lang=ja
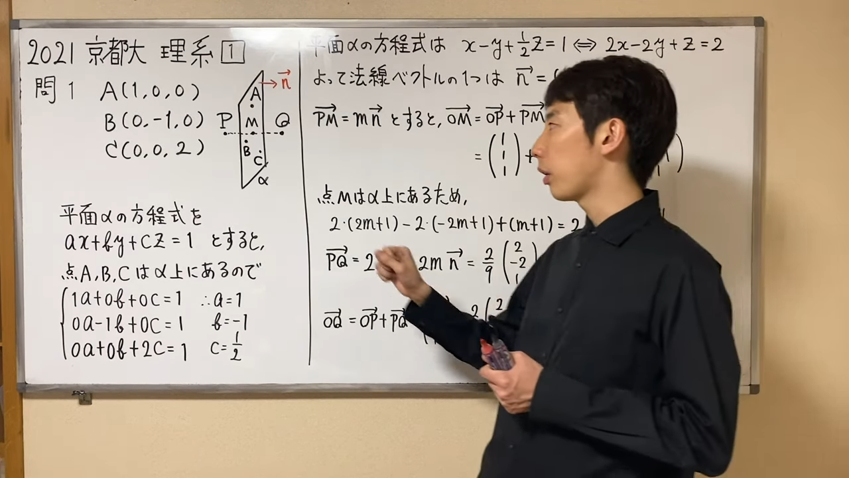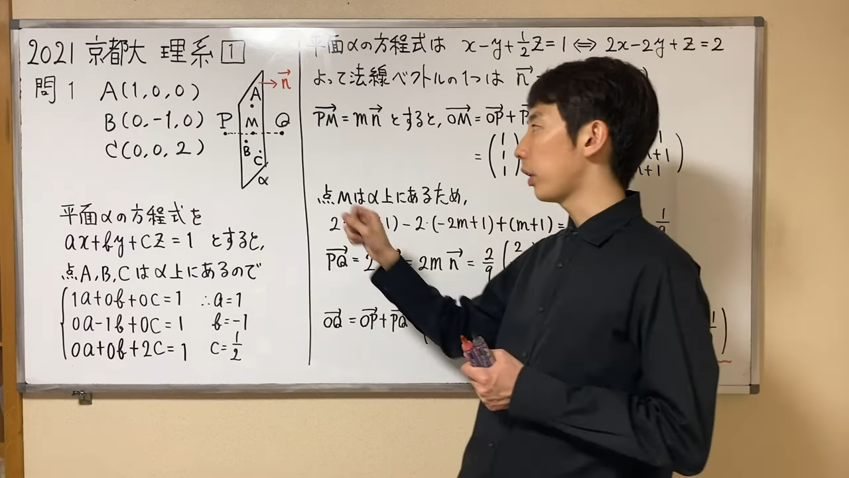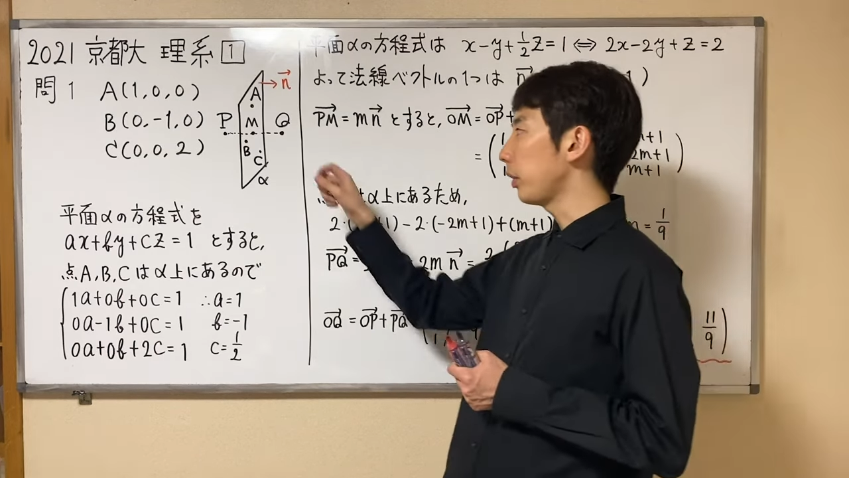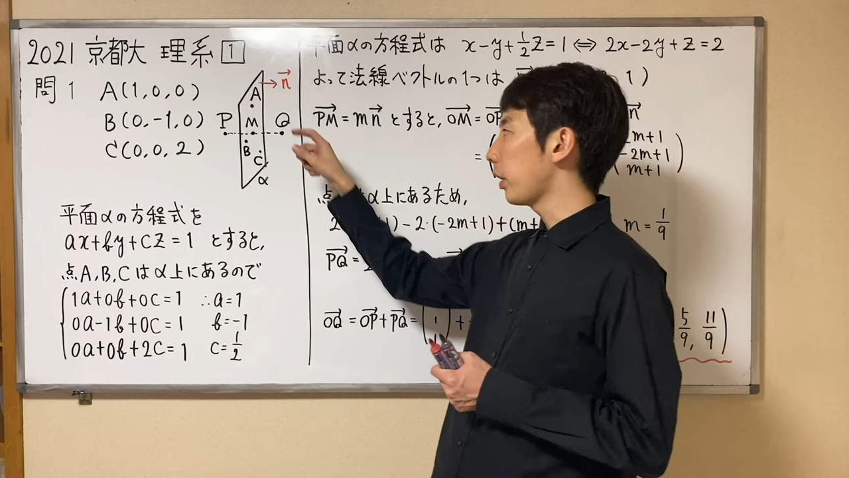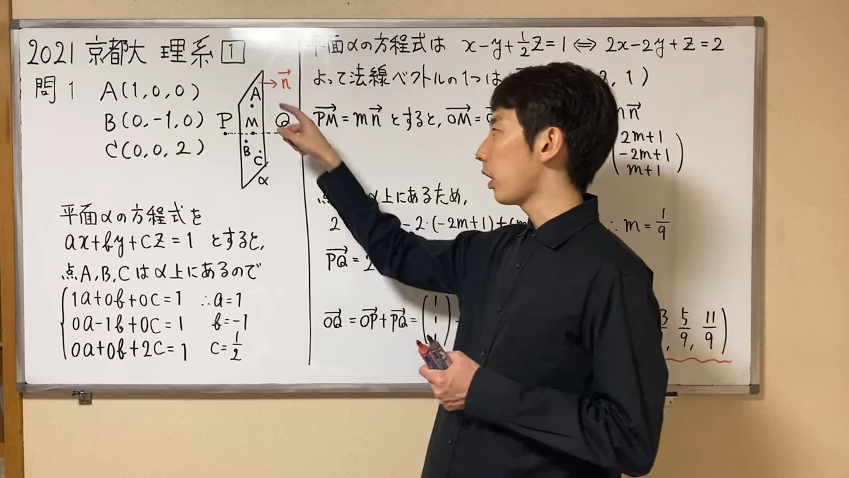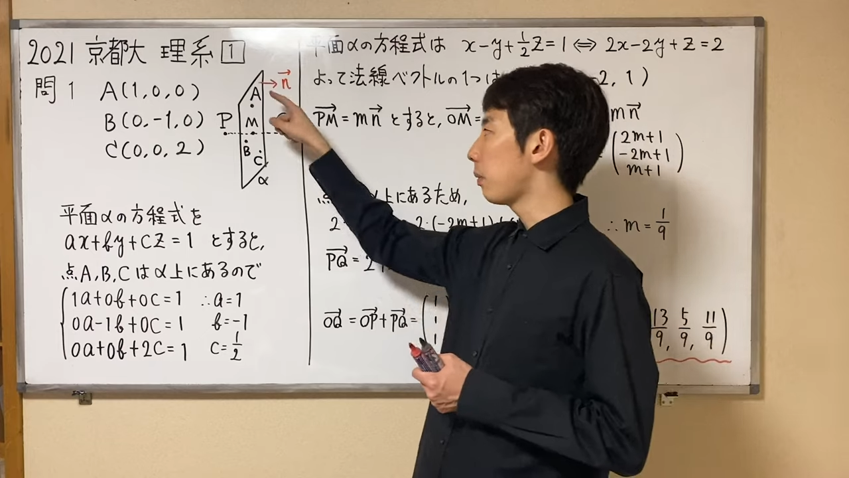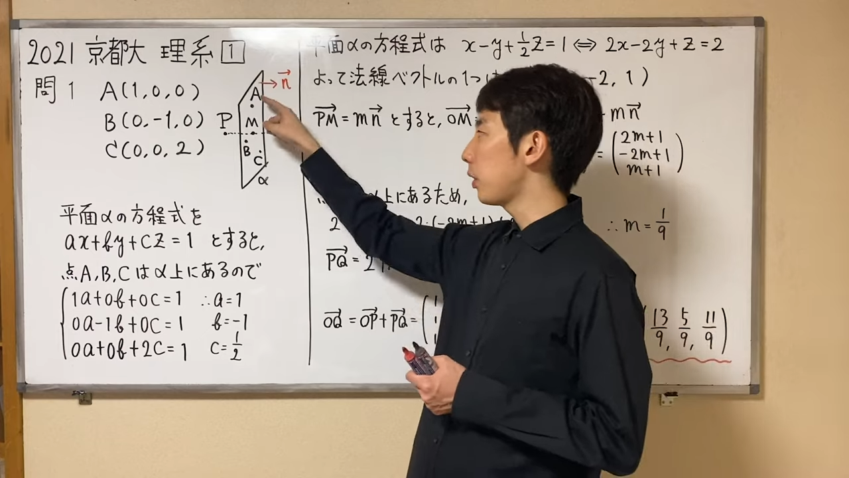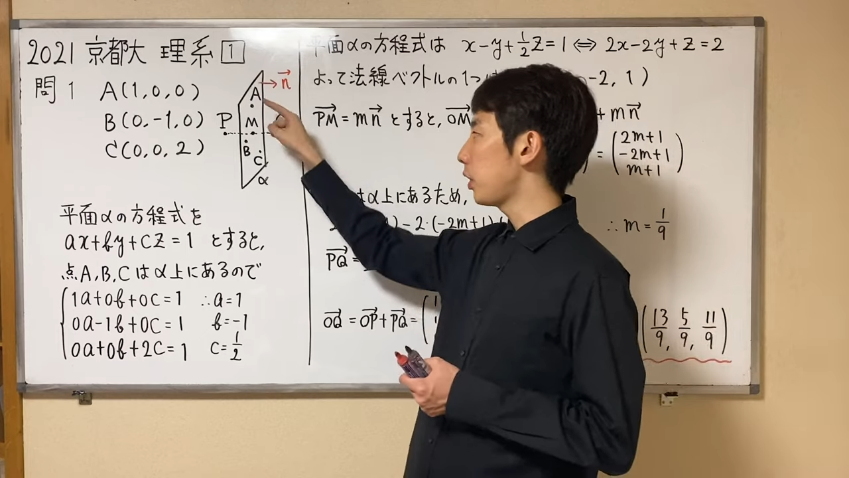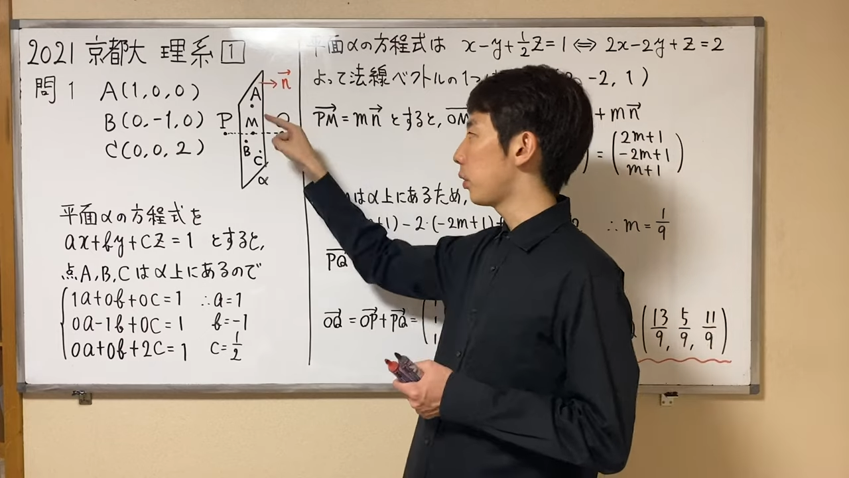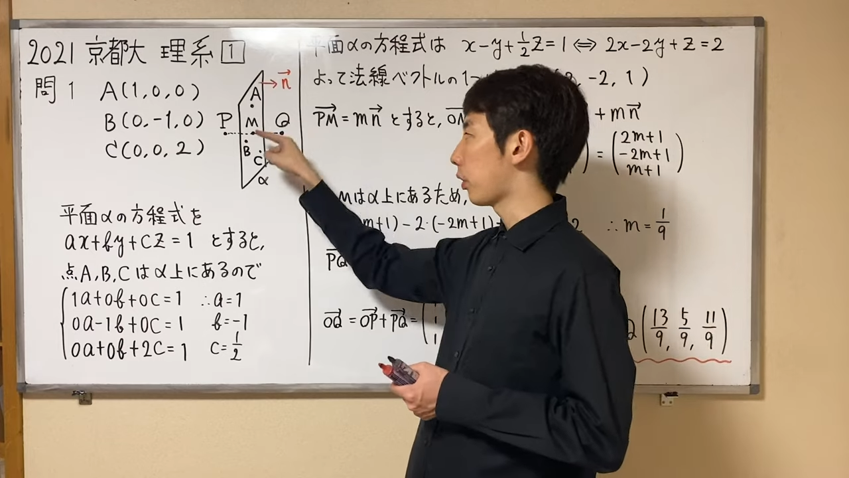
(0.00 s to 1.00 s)
3点
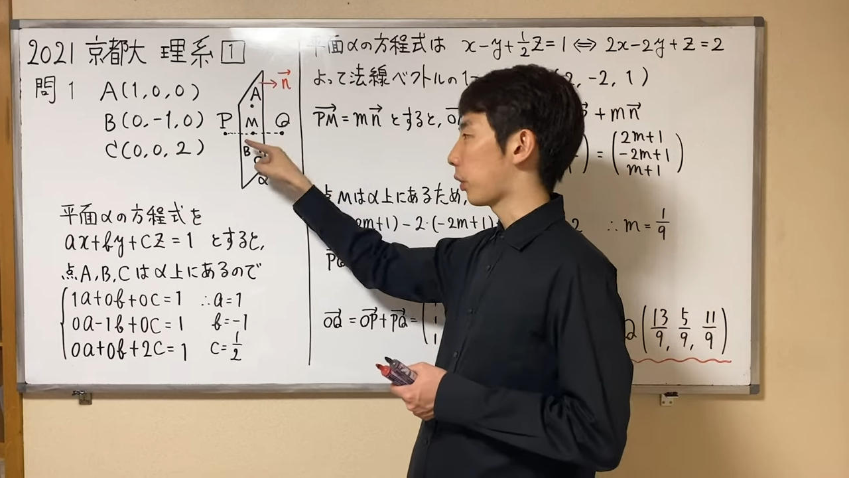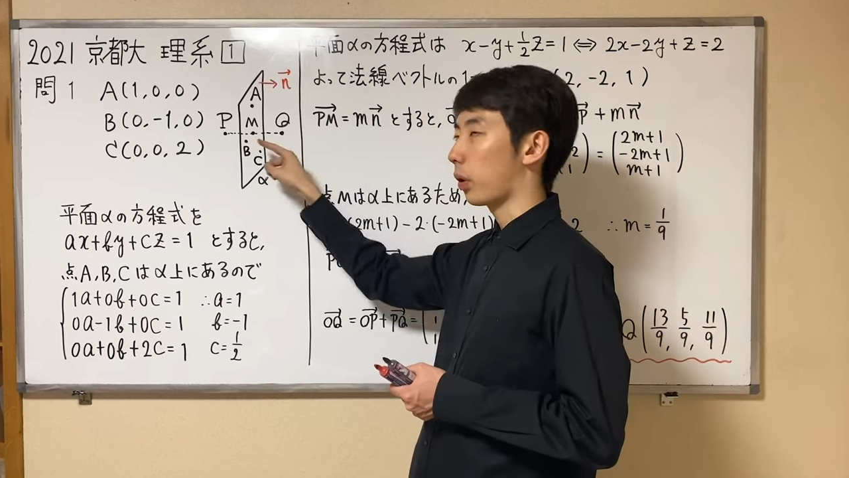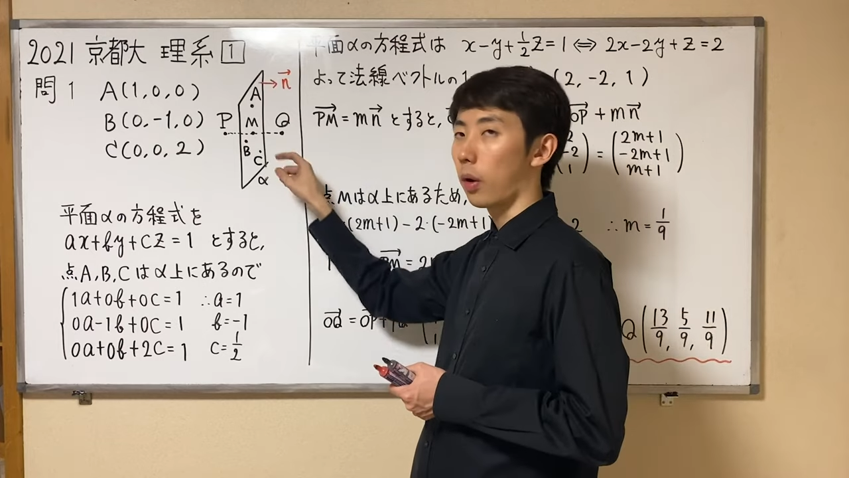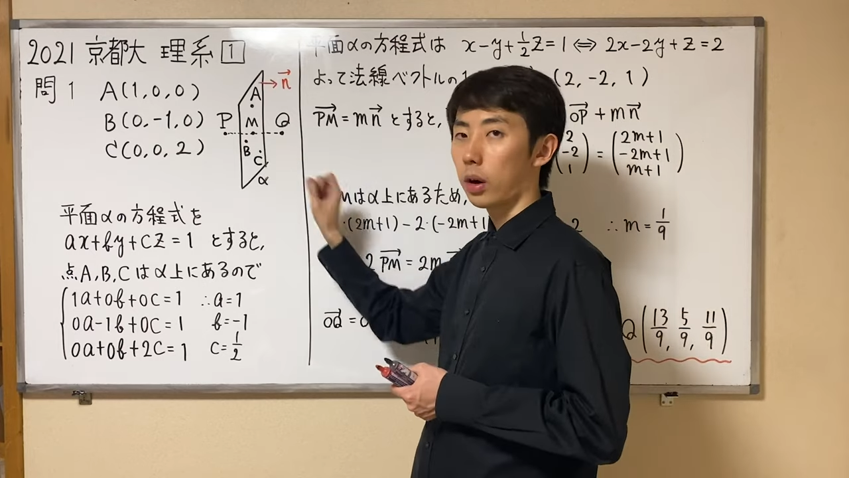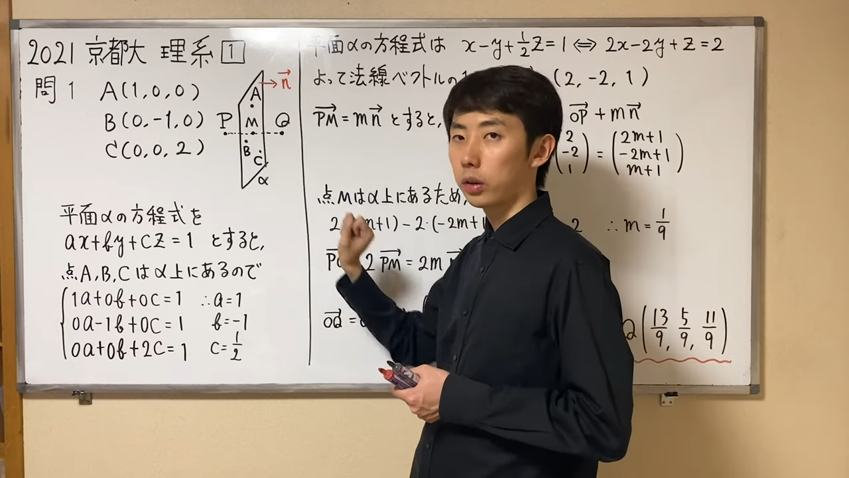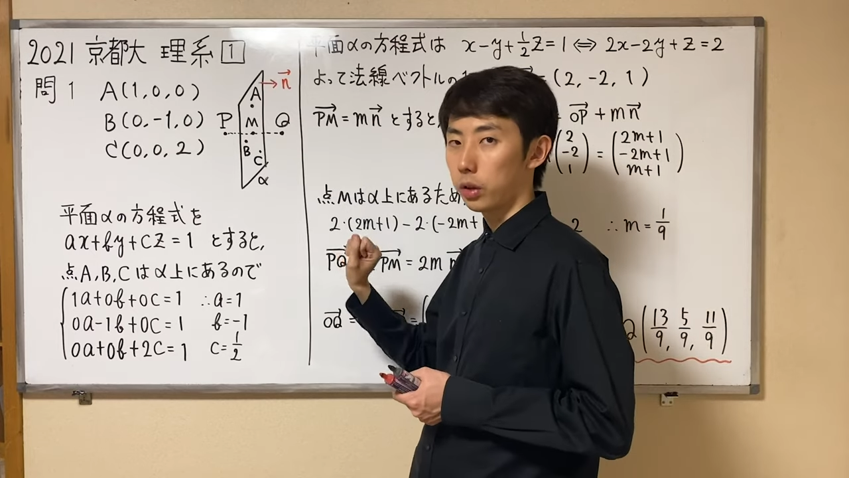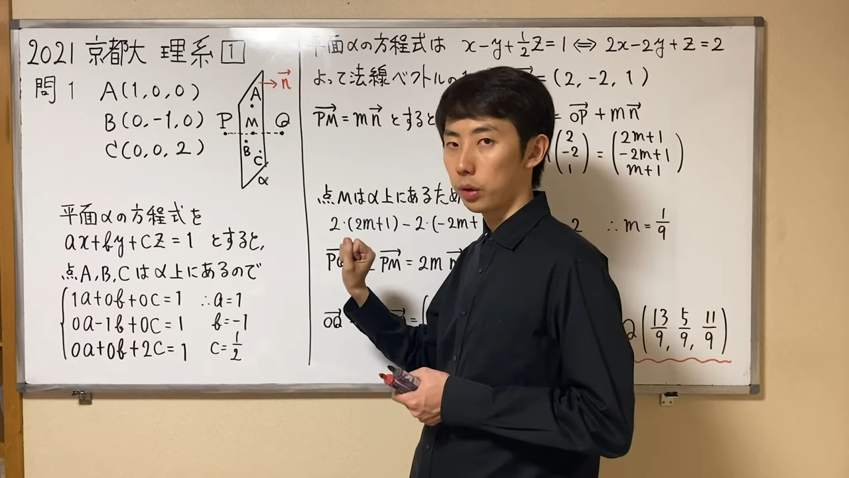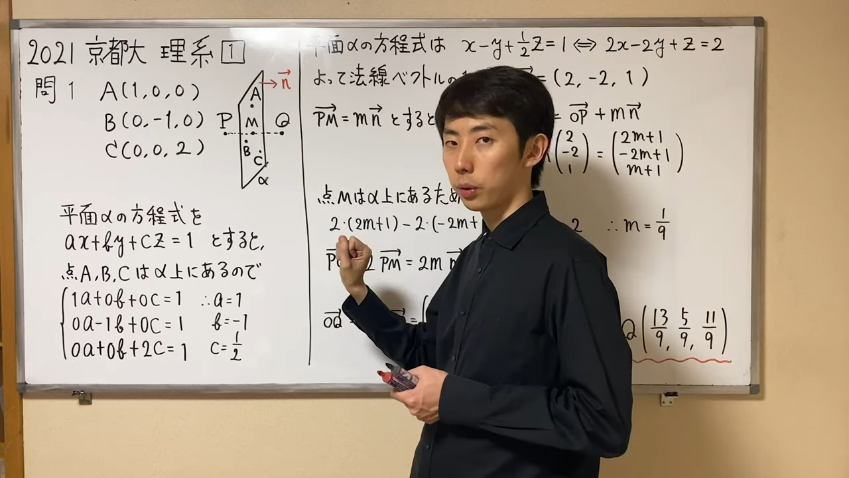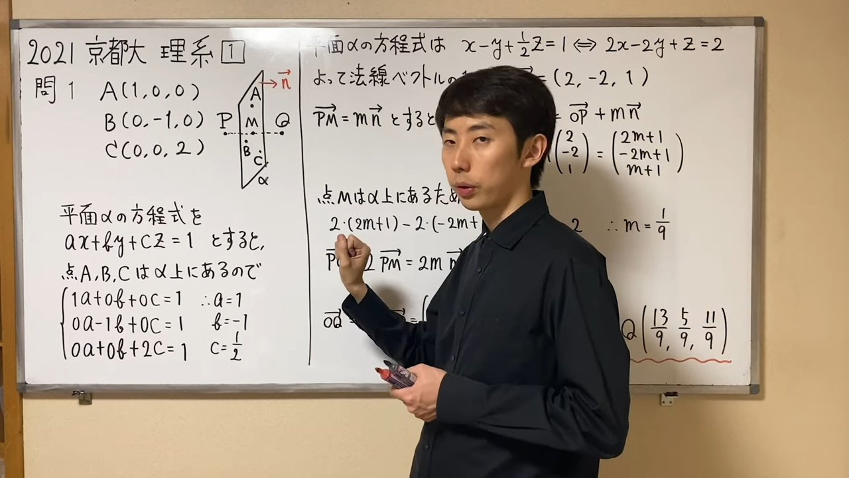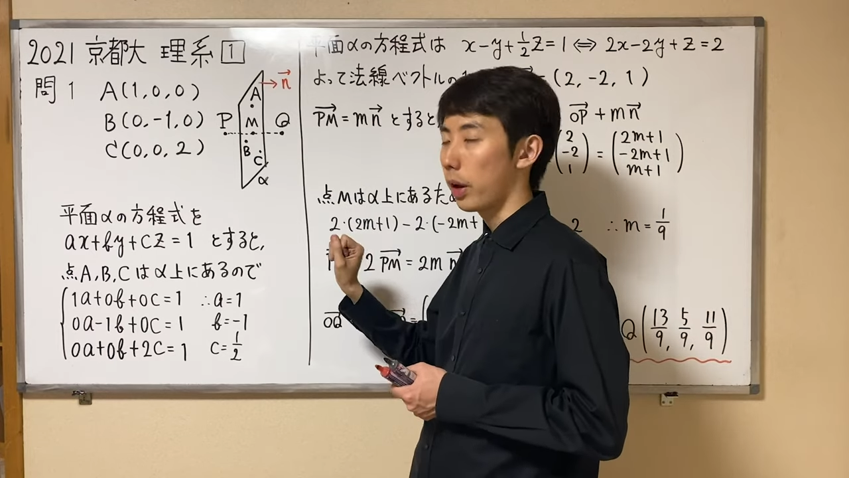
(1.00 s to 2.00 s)
ABC の座標が分かってい
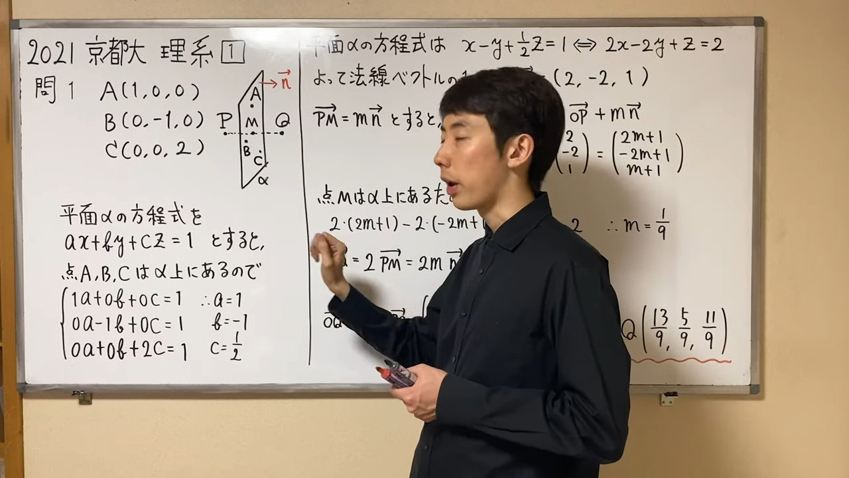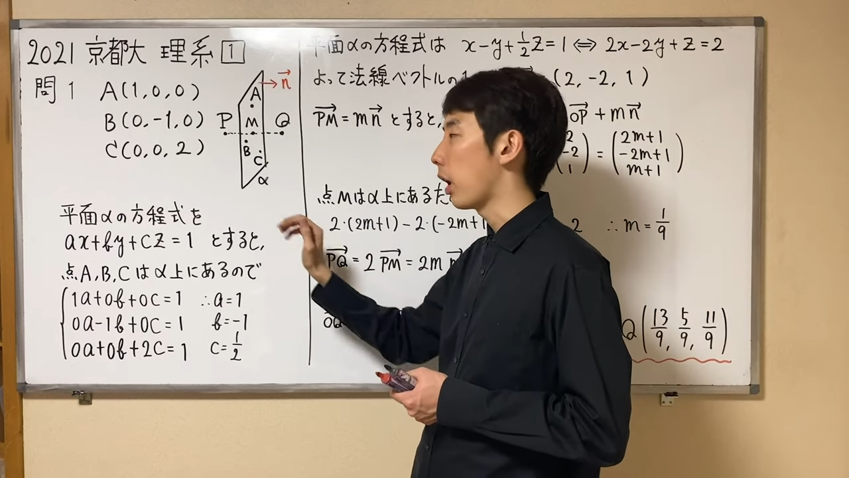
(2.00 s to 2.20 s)
るので、